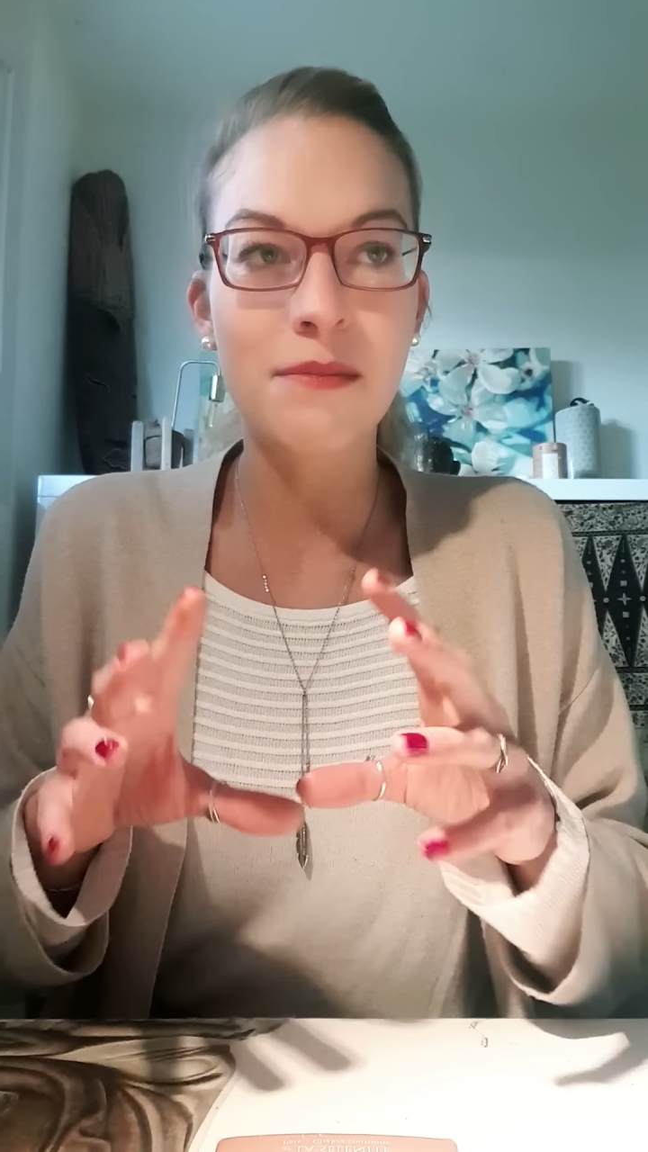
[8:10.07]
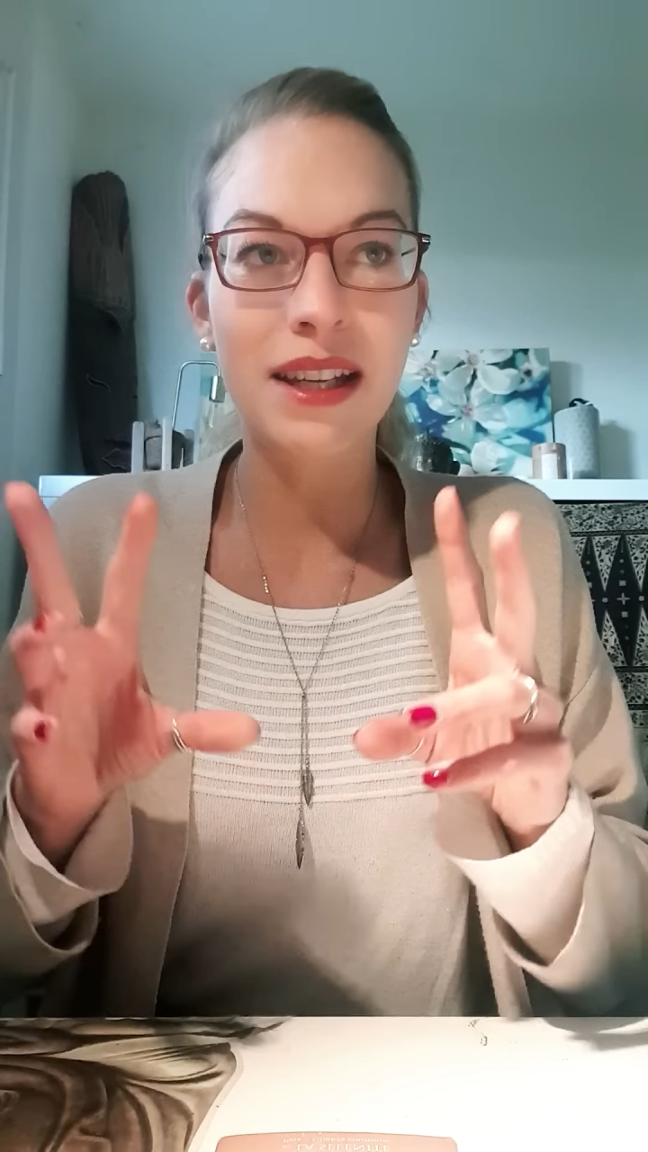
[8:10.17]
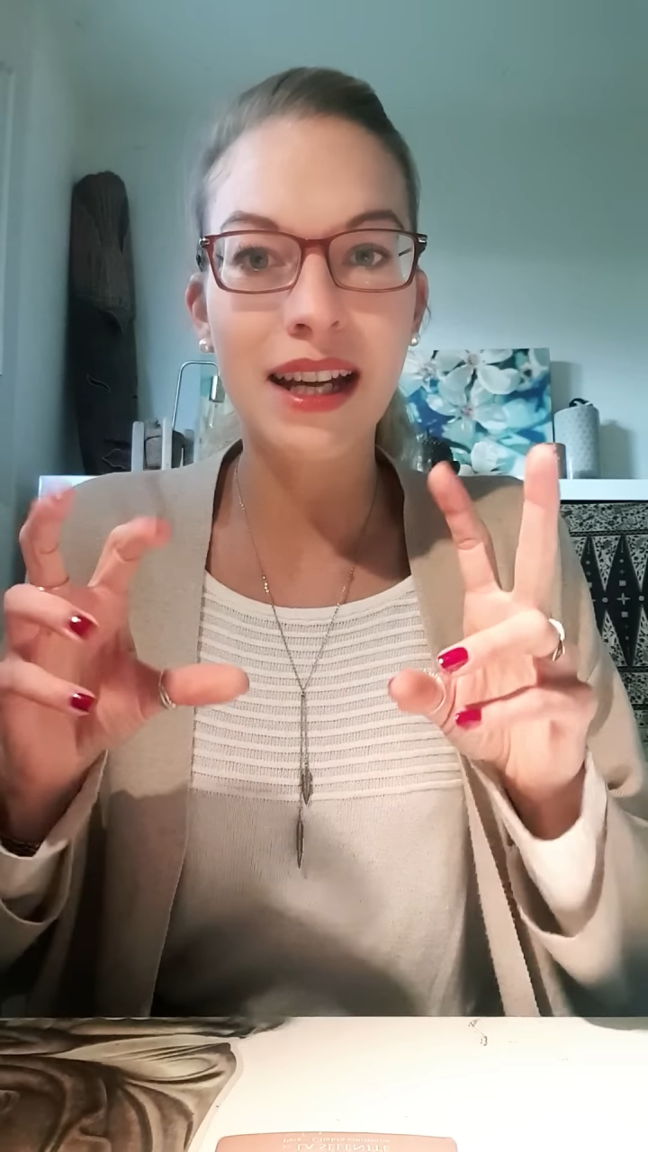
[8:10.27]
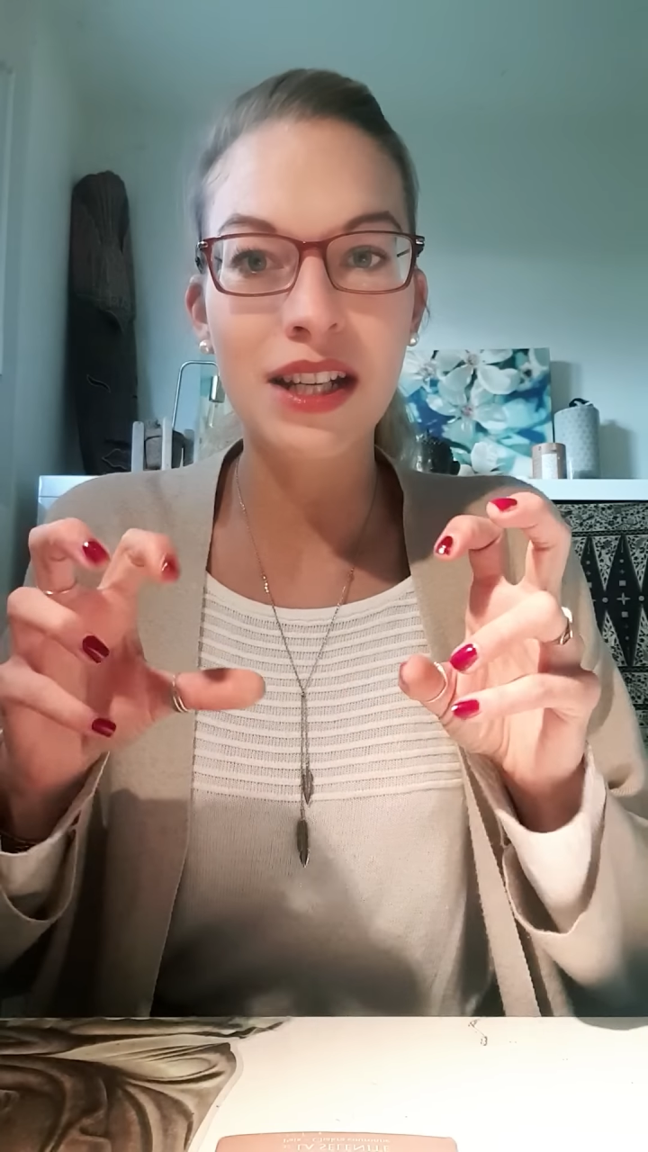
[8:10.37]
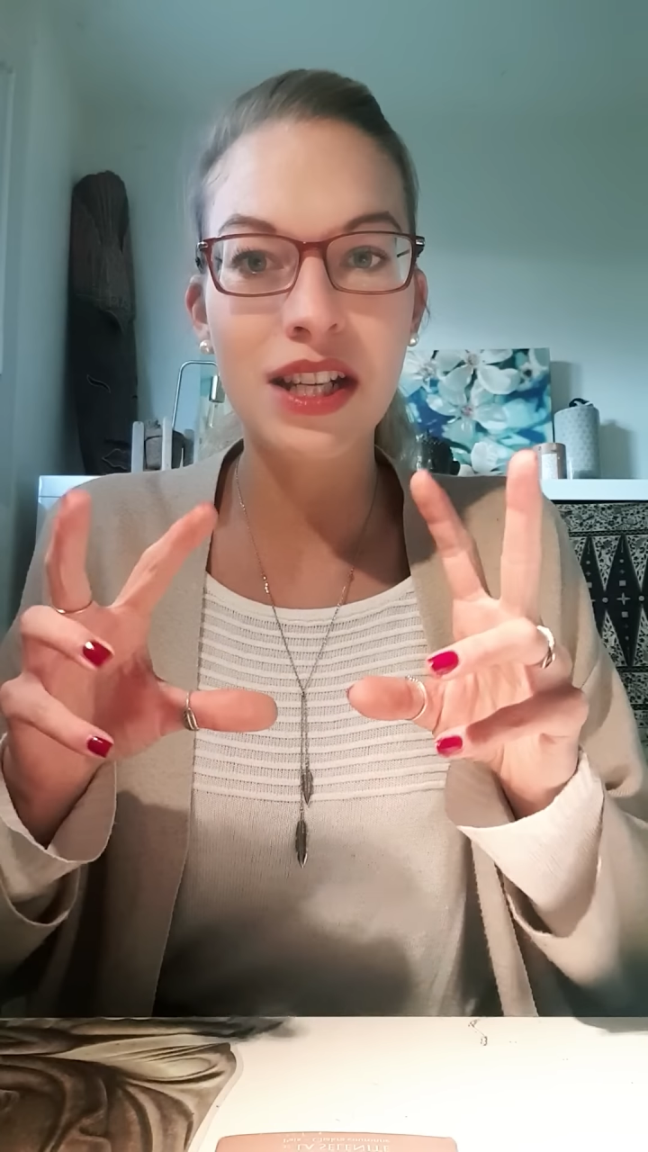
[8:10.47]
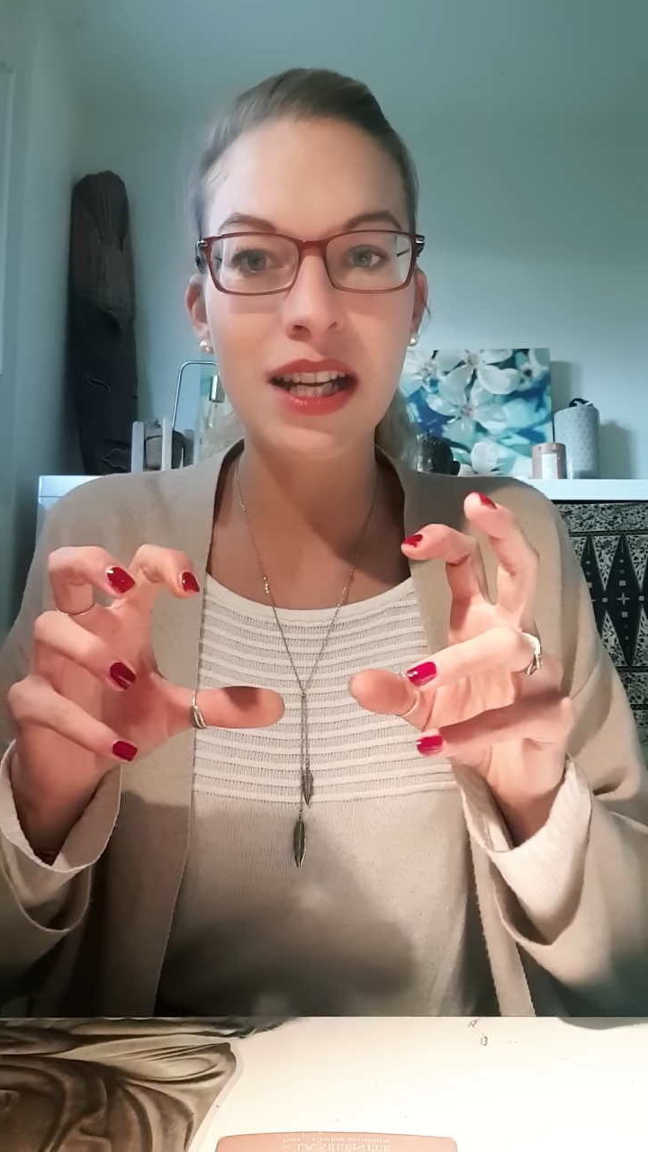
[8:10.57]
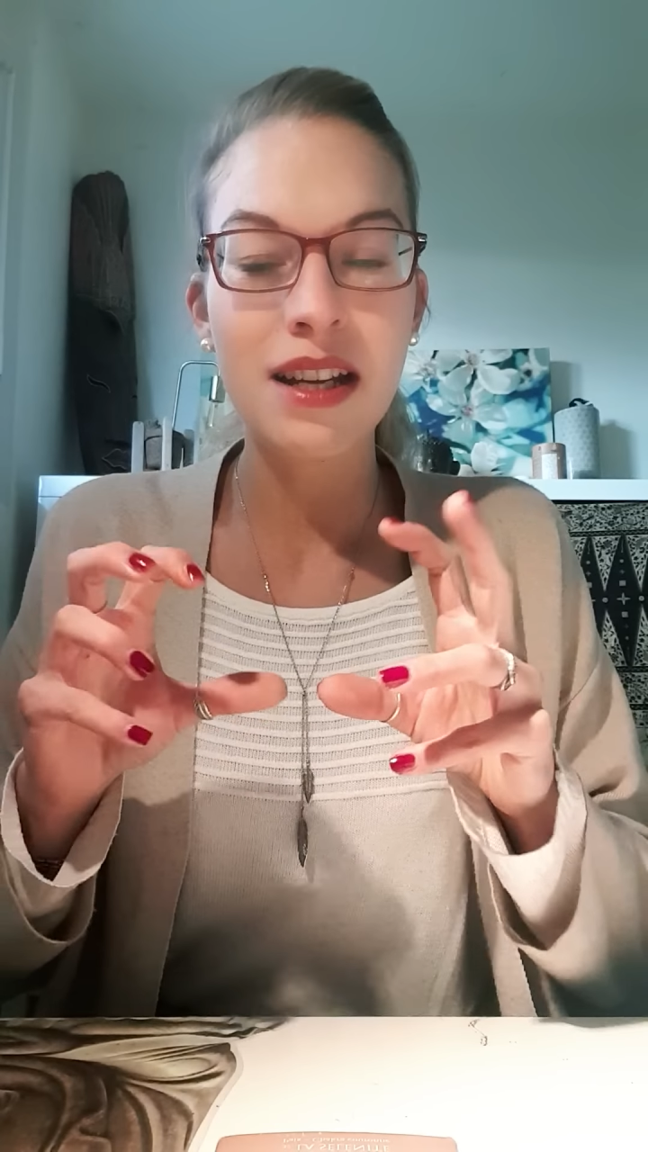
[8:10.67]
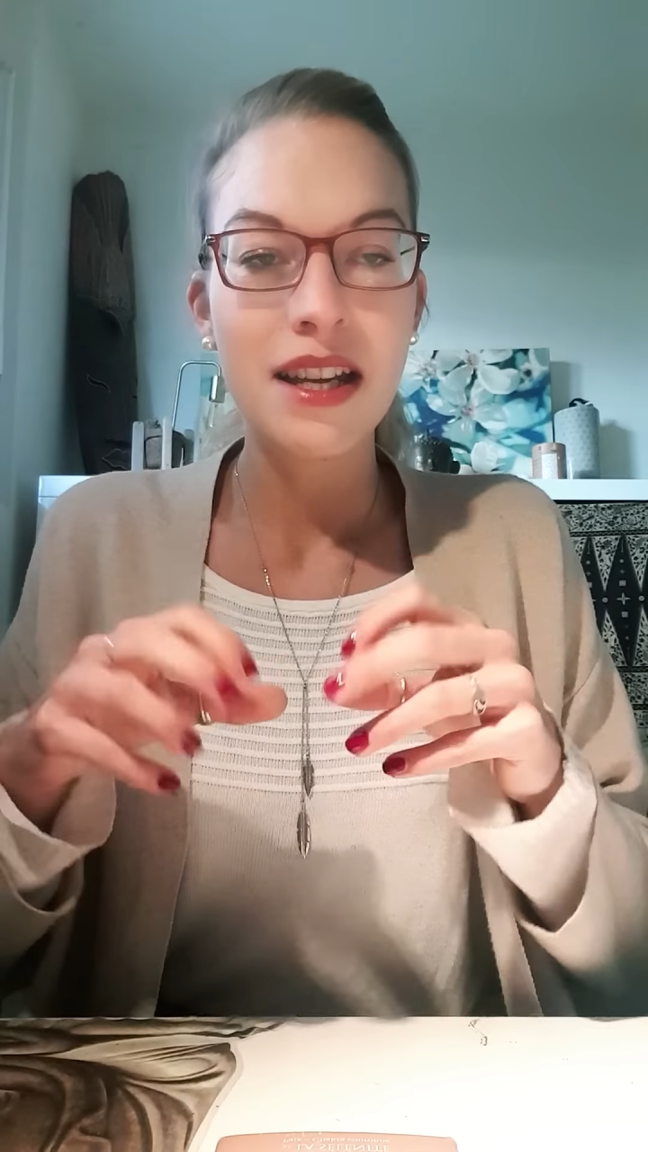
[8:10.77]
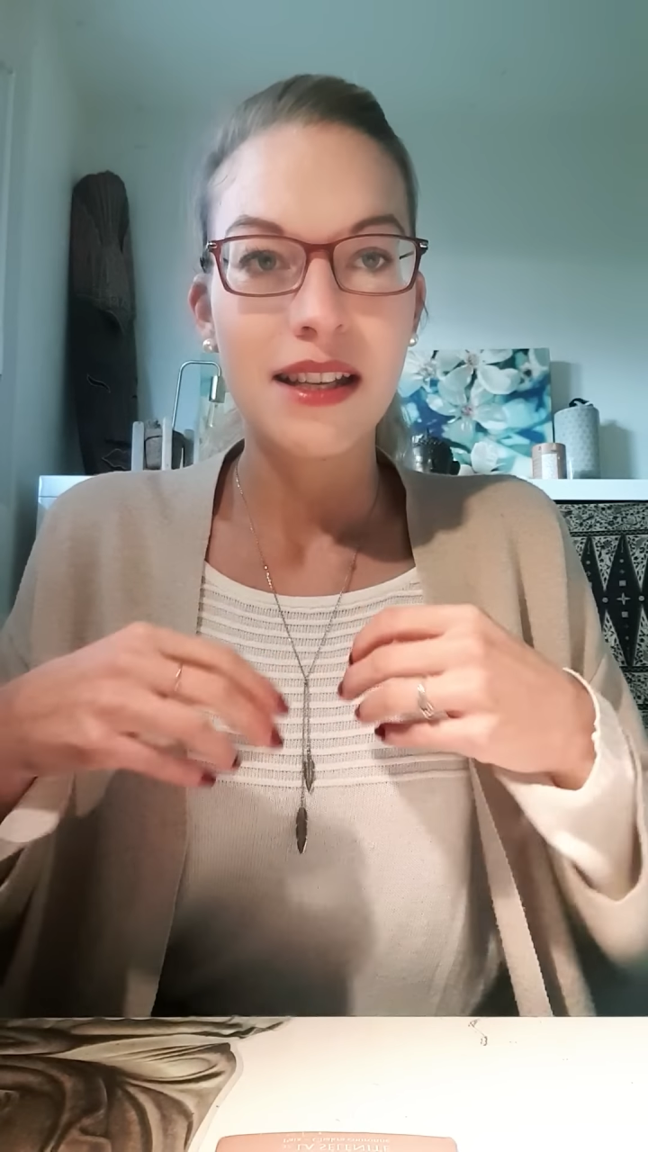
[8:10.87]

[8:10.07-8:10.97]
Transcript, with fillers: mais crachat,